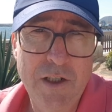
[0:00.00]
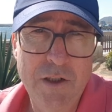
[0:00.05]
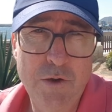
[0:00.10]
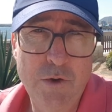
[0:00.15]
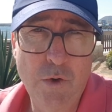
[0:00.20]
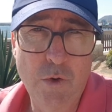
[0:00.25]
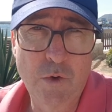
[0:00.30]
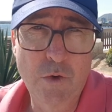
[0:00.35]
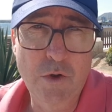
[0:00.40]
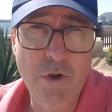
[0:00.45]

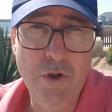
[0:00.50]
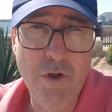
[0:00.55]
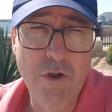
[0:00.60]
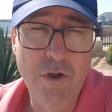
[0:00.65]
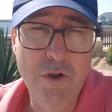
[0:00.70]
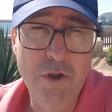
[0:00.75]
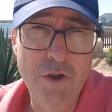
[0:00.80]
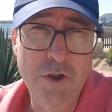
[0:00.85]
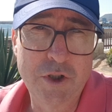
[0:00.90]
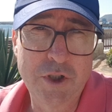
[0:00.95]
donc
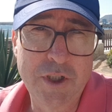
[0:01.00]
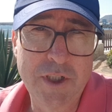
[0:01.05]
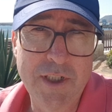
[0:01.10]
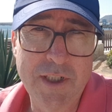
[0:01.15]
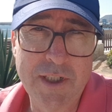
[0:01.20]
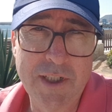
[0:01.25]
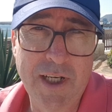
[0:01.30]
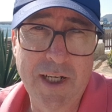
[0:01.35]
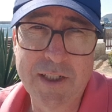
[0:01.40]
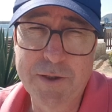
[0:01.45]
euh,
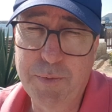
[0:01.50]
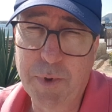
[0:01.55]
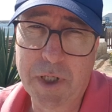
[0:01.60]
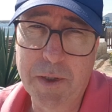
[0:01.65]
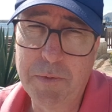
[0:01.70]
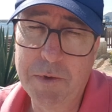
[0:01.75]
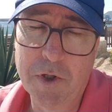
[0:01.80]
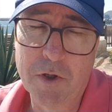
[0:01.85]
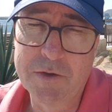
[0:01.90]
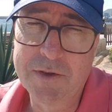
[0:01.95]
j'ai
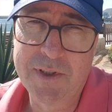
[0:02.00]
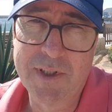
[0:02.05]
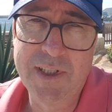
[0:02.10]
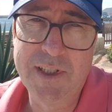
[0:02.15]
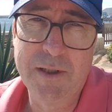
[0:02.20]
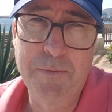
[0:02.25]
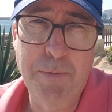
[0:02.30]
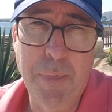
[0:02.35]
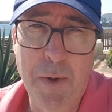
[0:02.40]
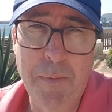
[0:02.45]

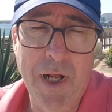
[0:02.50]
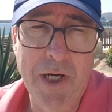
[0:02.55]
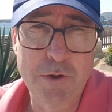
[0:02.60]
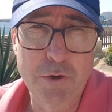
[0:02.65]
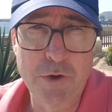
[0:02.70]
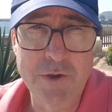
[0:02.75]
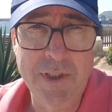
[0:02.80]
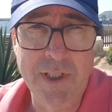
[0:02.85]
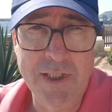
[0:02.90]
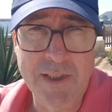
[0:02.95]
expérimenté pas mal
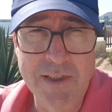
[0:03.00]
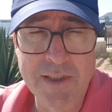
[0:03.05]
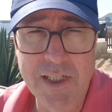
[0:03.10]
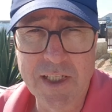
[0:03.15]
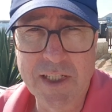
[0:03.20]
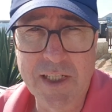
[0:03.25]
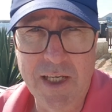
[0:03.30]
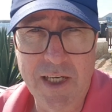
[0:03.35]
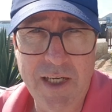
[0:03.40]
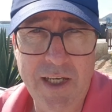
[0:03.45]
de
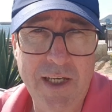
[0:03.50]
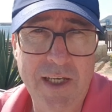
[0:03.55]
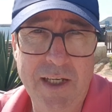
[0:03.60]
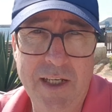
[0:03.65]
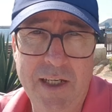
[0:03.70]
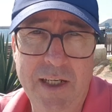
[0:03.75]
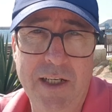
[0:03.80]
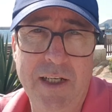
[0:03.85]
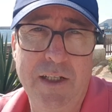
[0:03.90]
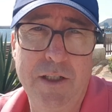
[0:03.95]
techniques
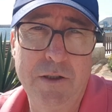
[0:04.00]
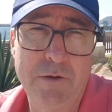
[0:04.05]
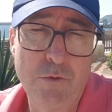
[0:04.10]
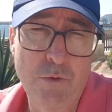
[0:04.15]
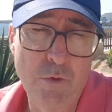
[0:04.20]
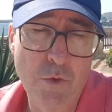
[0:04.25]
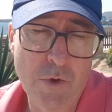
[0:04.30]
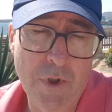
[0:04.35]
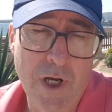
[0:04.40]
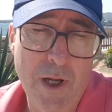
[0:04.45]
et
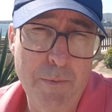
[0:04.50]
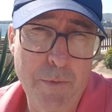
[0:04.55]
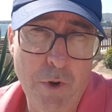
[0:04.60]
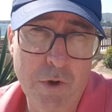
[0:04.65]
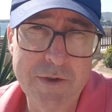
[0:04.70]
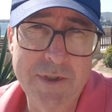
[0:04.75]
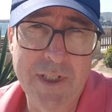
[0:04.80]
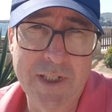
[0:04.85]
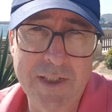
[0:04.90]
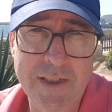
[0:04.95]
toutes les
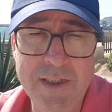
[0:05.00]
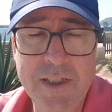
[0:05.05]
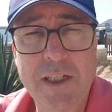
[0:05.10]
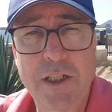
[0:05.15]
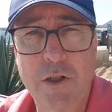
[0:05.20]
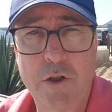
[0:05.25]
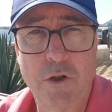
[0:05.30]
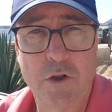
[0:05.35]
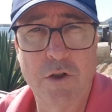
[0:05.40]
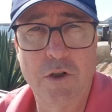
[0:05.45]
bonnes techniques
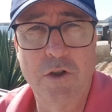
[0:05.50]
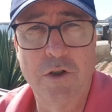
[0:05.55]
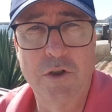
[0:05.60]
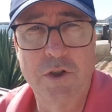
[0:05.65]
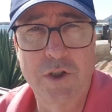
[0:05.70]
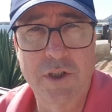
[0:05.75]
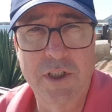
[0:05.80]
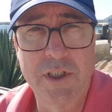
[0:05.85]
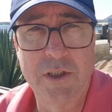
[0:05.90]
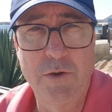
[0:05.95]
que
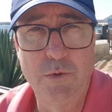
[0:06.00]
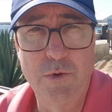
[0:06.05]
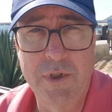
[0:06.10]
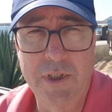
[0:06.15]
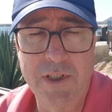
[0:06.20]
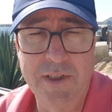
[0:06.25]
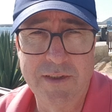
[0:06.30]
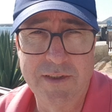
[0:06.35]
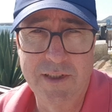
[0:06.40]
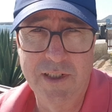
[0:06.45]
j'ai
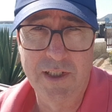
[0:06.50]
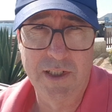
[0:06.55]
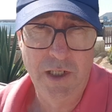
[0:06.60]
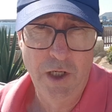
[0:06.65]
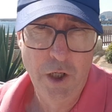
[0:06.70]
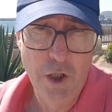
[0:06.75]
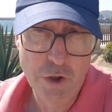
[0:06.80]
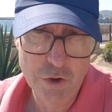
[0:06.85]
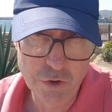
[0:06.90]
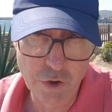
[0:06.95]
utilisées
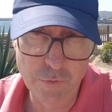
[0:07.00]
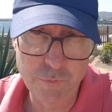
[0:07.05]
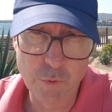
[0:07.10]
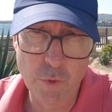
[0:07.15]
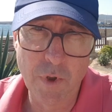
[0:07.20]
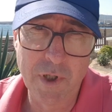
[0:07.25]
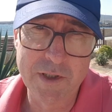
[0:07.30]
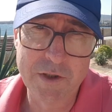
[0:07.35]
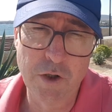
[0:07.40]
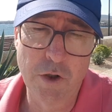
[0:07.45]
je vous
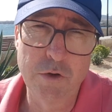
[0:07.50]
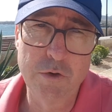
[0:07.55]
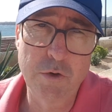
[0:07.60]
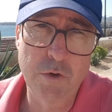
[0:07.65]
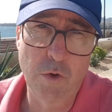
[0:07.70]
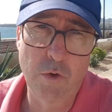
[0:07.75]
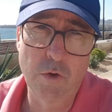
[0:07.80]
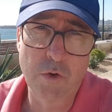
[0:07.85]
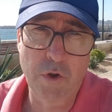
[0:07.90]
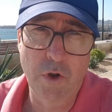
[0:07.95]
les donne
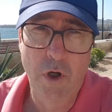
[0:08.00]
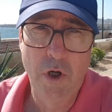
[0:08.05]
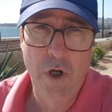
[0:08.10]
donc